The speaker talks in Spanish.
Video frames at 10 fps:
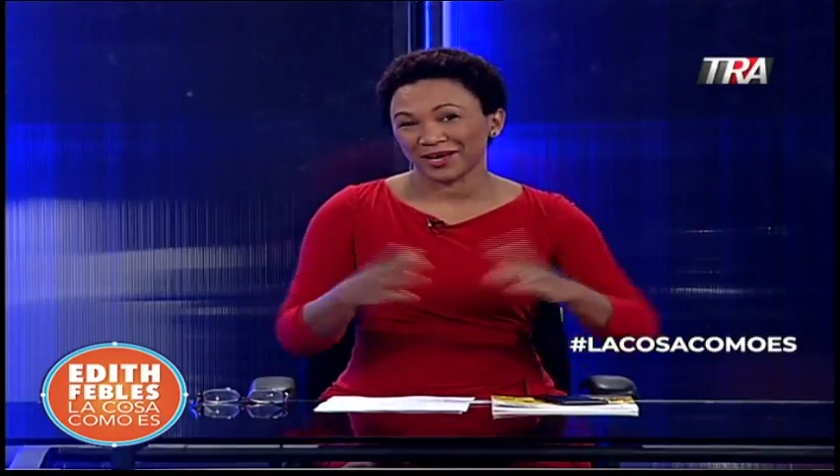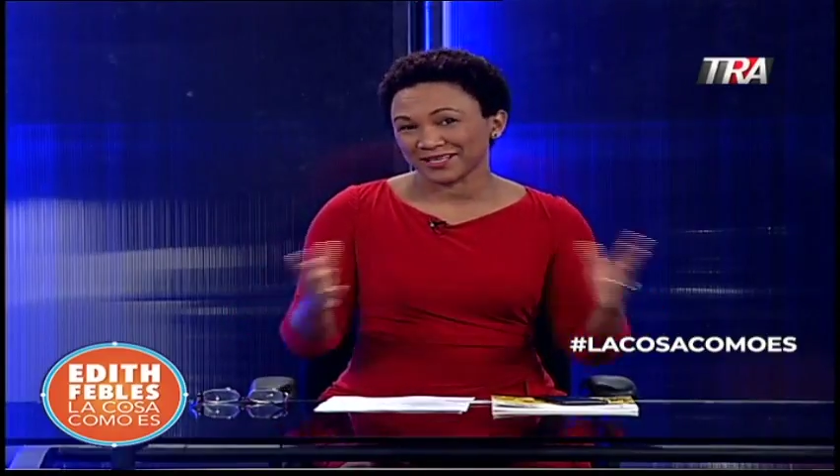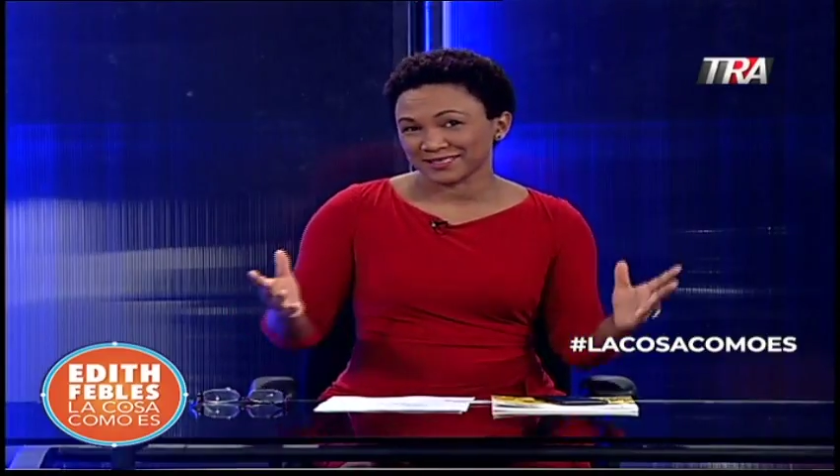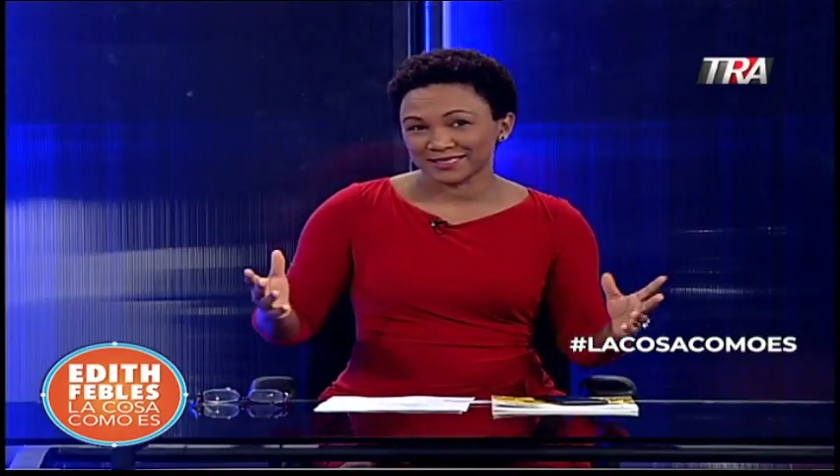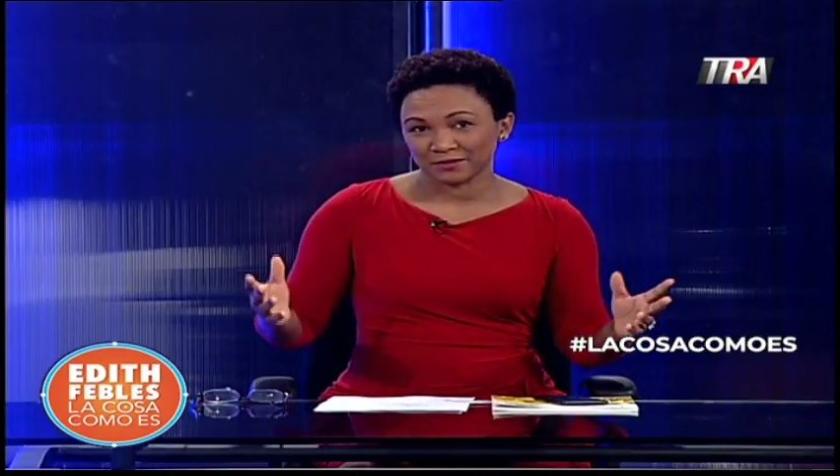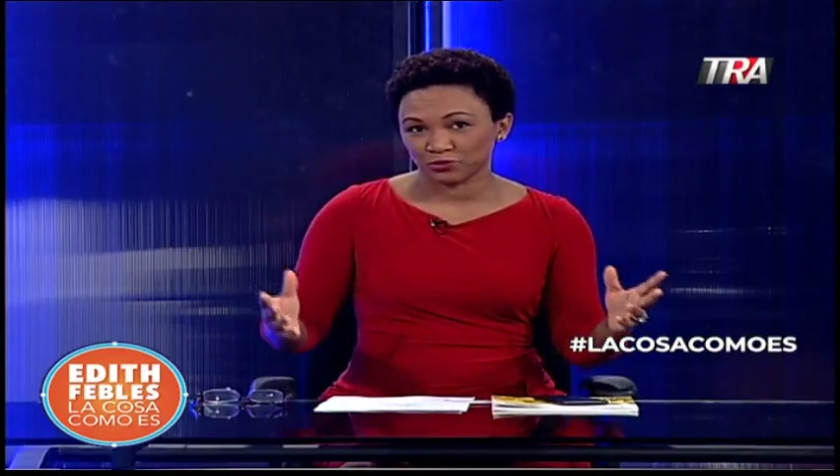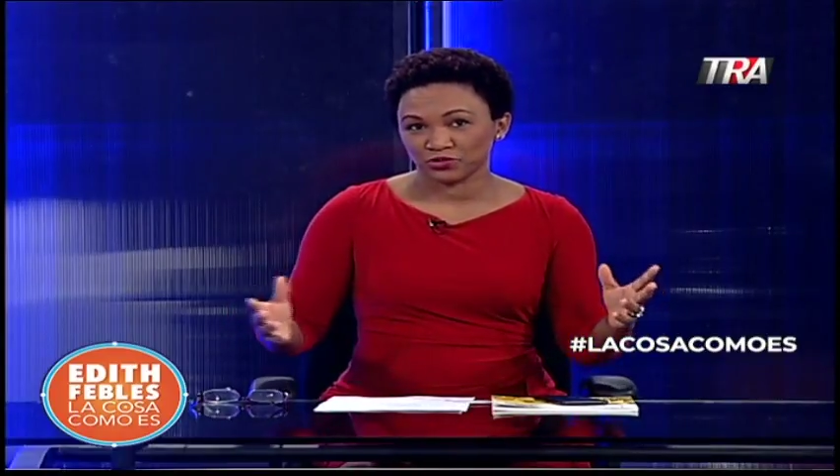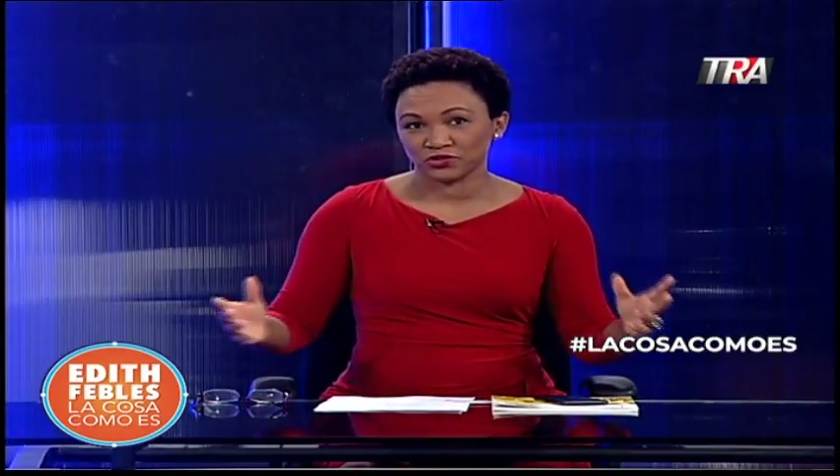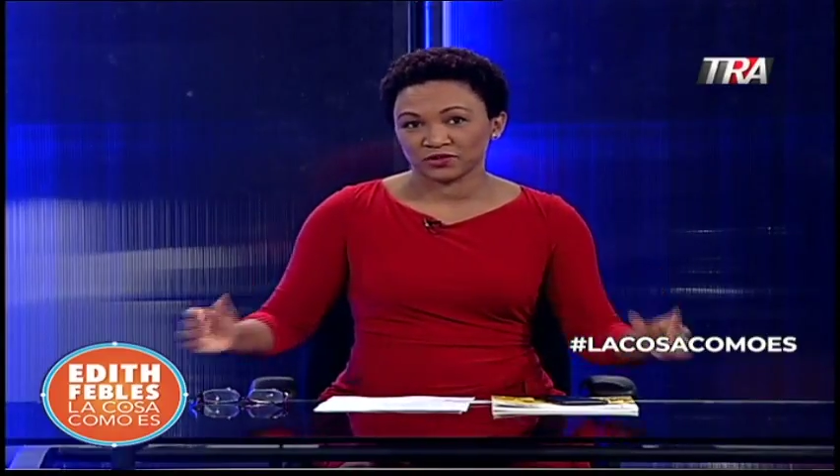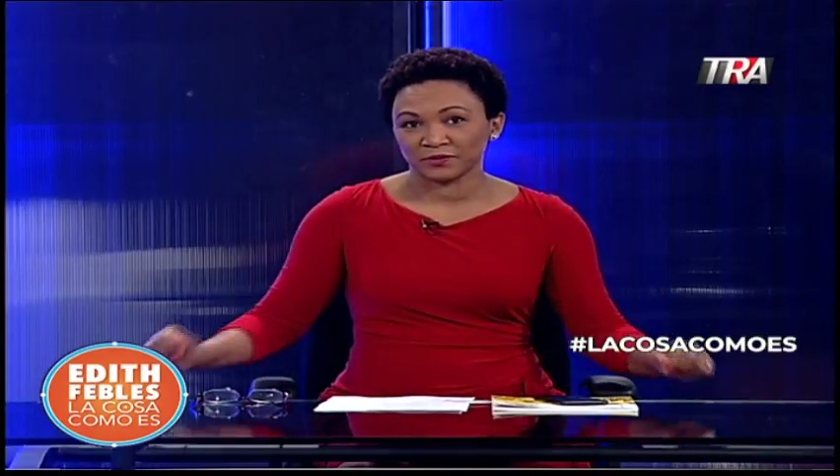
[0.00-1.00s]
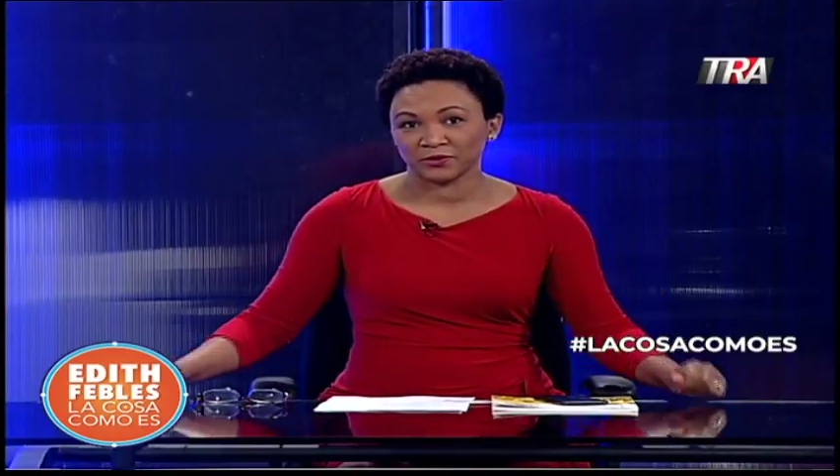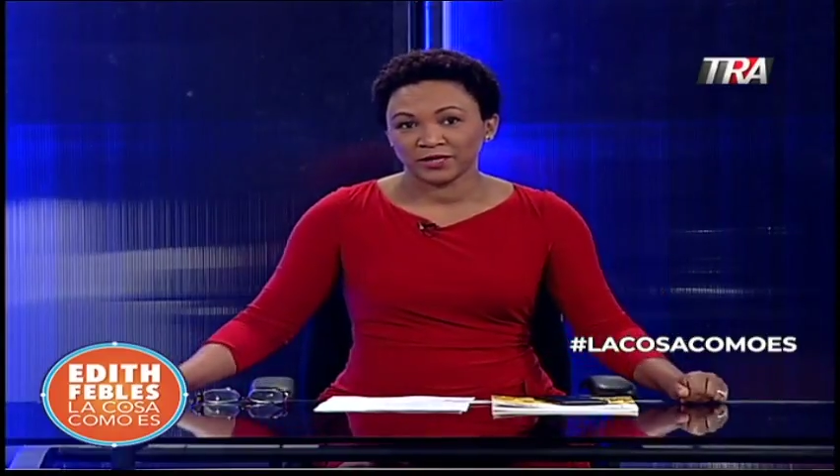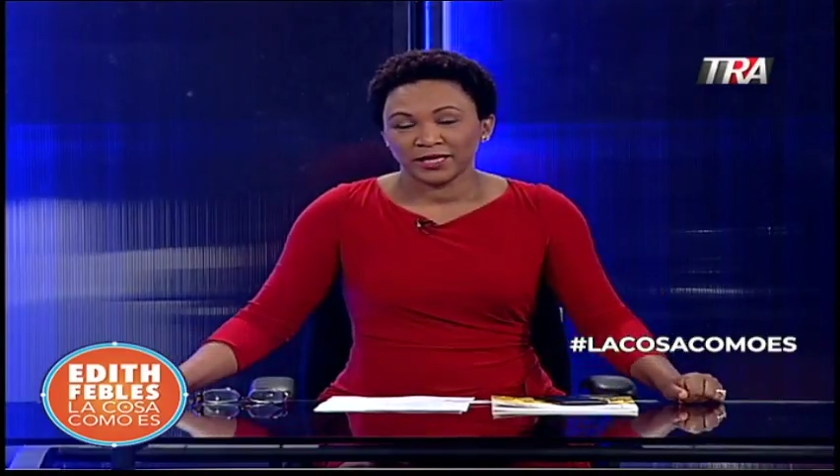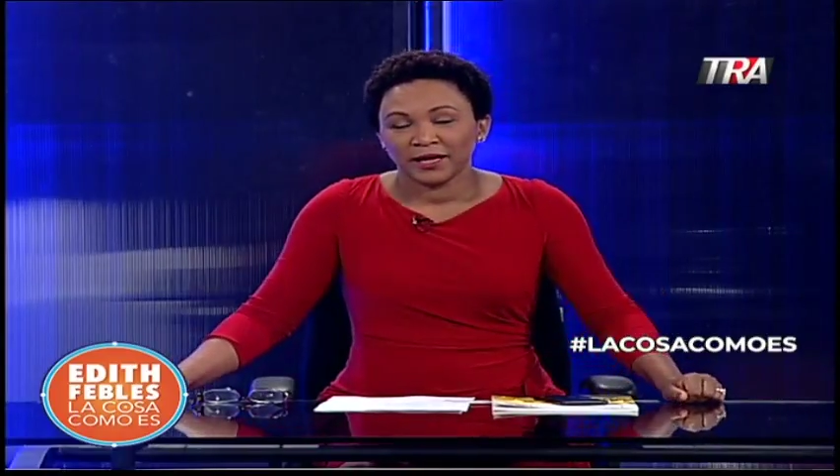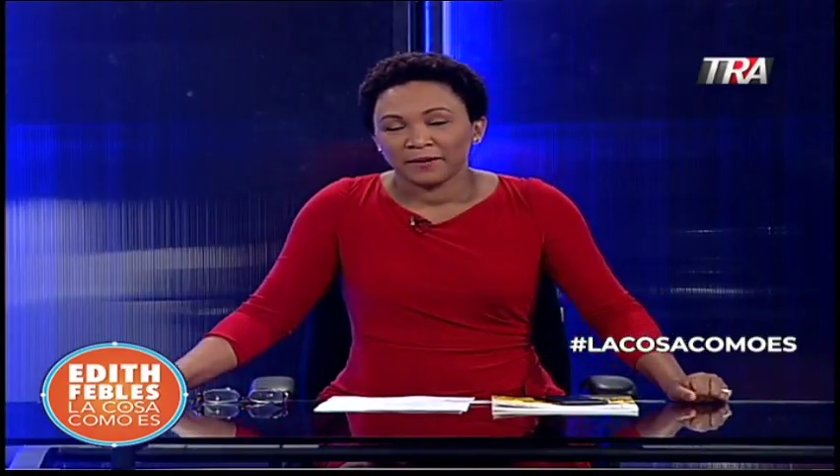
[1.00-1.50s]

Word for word: vamos a crecer muchísimo.